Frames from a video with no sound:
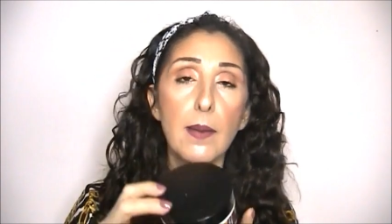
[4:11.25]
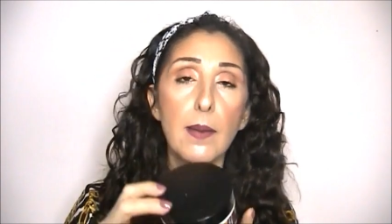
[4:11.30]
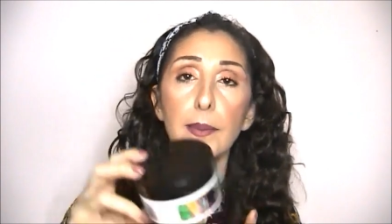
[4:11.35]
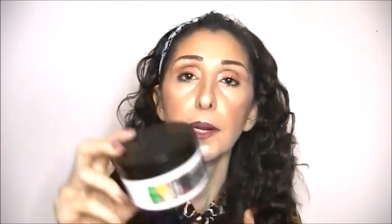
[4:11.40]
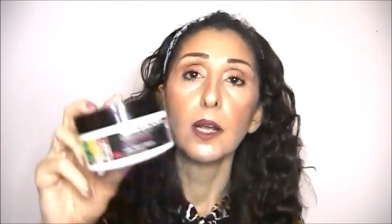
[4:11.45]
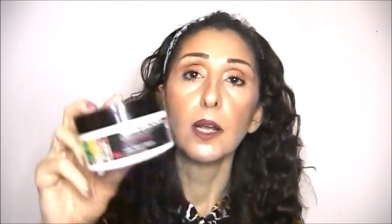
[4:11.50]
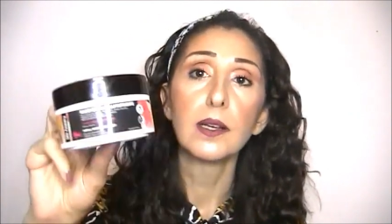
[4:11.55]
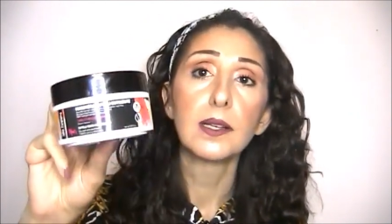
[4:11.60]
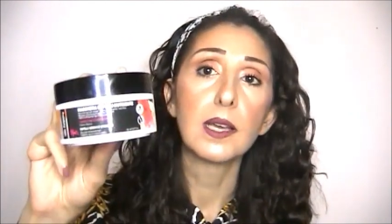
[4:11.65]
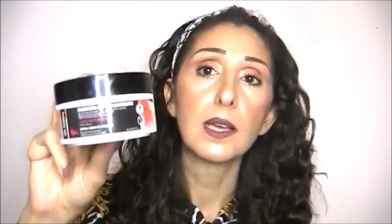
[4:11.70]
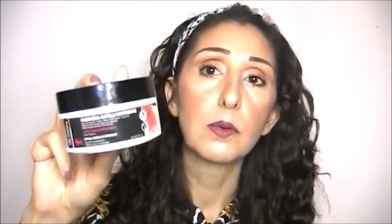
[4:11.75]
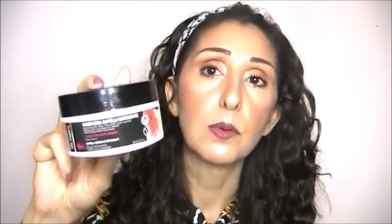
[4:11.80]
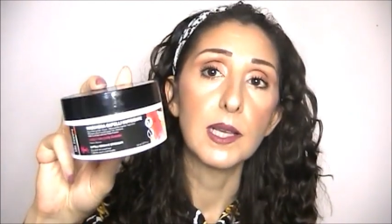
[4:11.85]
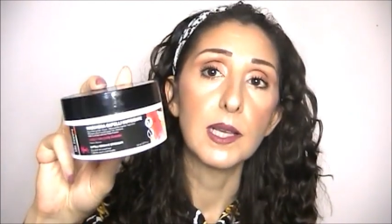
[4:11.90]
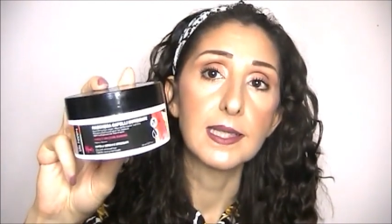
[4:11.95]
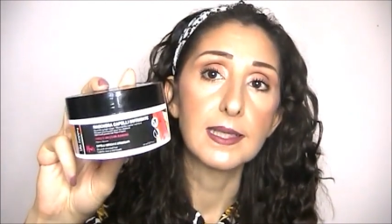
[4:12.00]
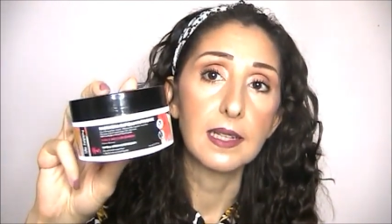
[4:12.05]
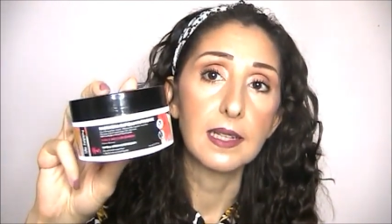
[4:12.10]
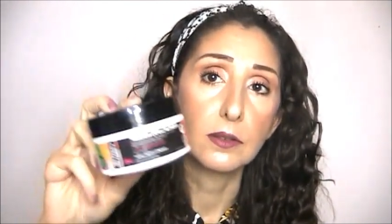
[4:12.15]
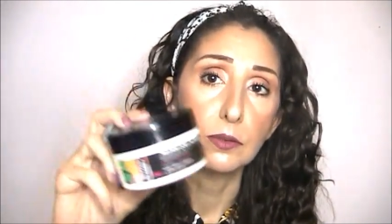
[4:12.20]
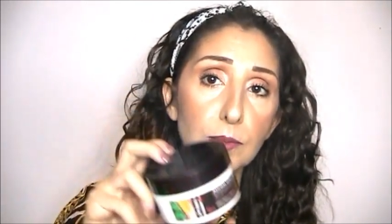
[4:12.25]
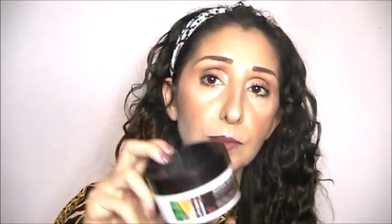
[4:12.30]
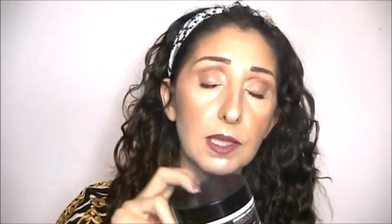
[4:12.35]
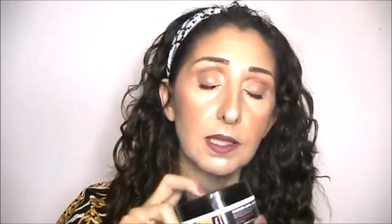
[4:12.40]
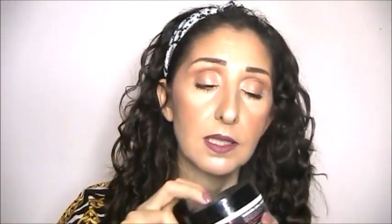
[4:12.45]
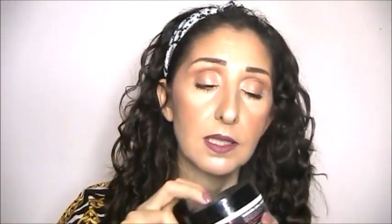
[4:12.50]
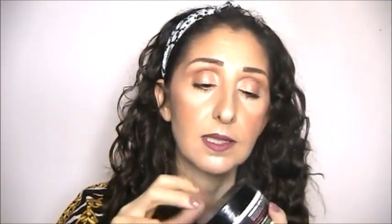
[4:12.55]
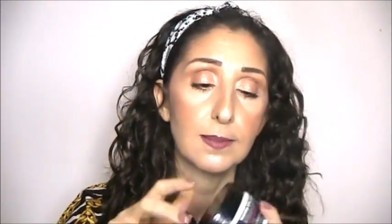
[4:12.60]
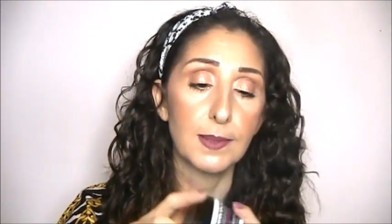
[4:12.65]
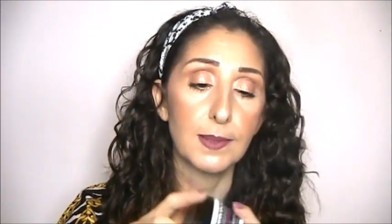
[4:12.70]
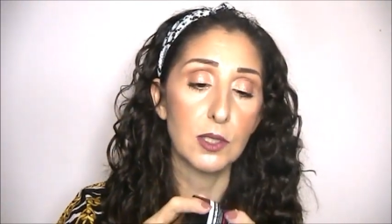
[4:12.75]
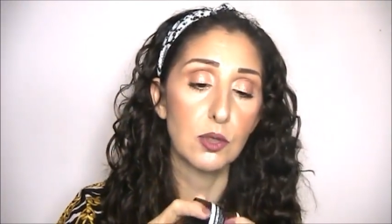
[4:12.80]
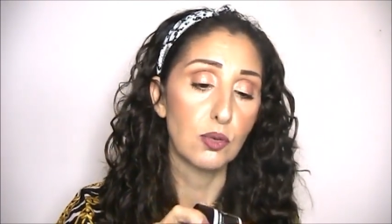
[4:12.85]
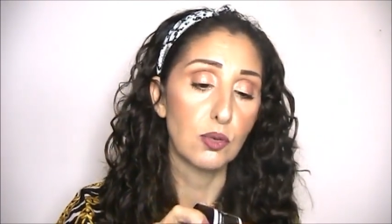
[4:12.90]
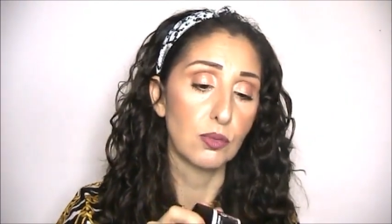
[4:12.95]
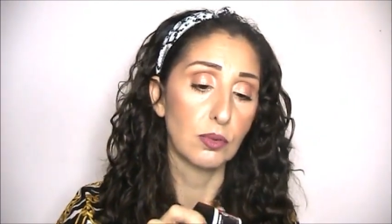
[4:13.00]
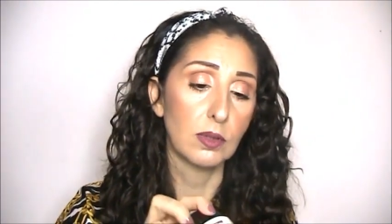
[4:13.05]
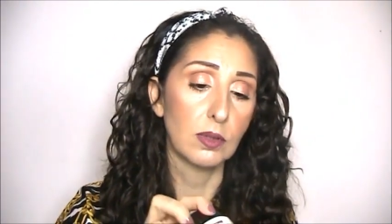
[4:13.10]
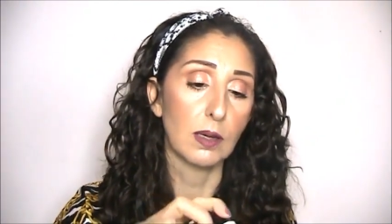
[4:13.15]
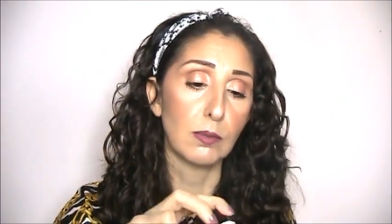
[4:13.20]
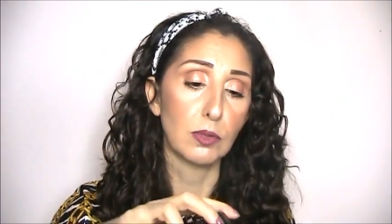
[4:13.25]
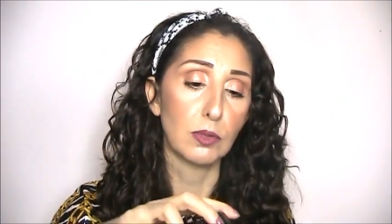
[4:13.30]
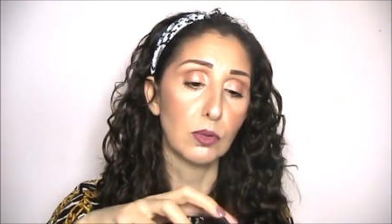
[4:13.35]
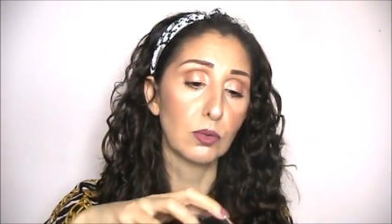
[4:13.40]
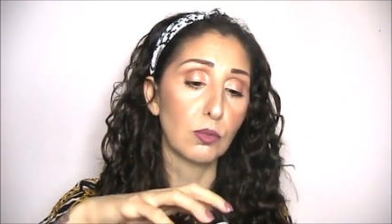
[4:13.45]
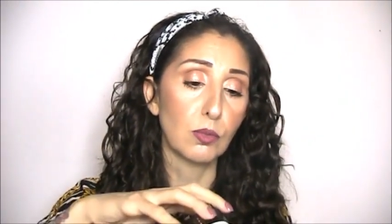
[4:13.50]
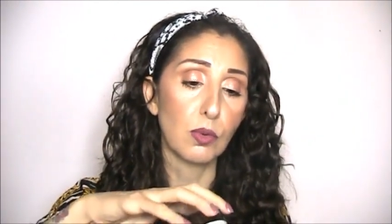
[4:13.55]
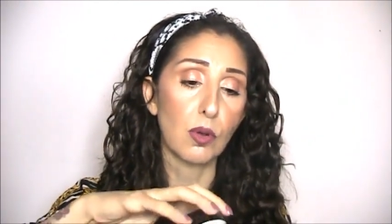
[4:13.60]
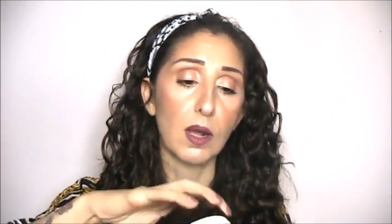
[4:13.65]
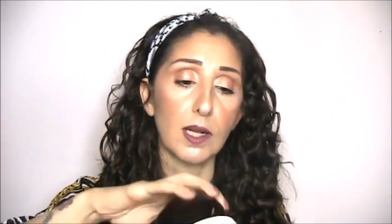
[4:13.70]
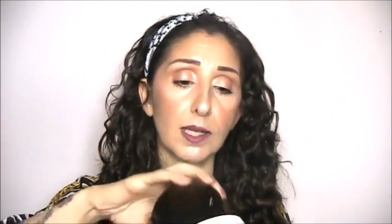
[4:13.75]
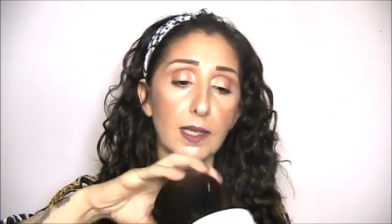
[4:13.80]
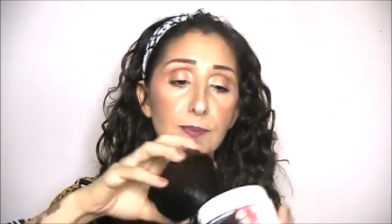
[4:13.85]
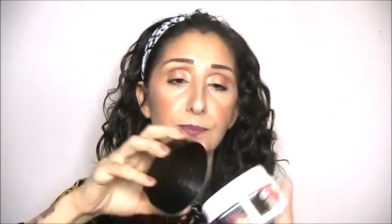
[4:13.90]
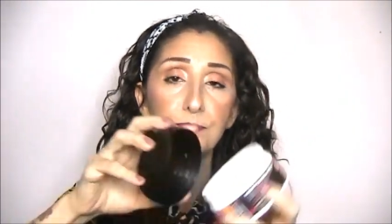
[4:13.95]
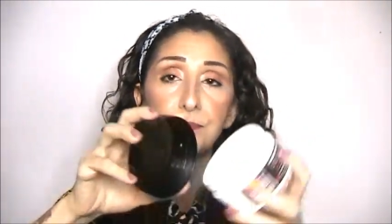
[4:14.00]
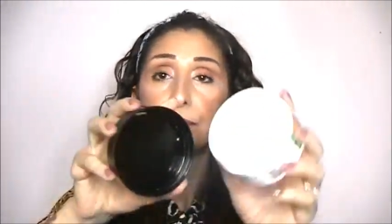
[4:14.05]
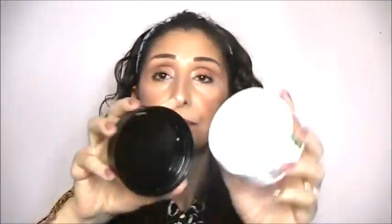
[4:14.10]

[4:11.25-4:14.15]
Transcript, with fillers: però anche questa non mi è dispiaciuta, molto buona.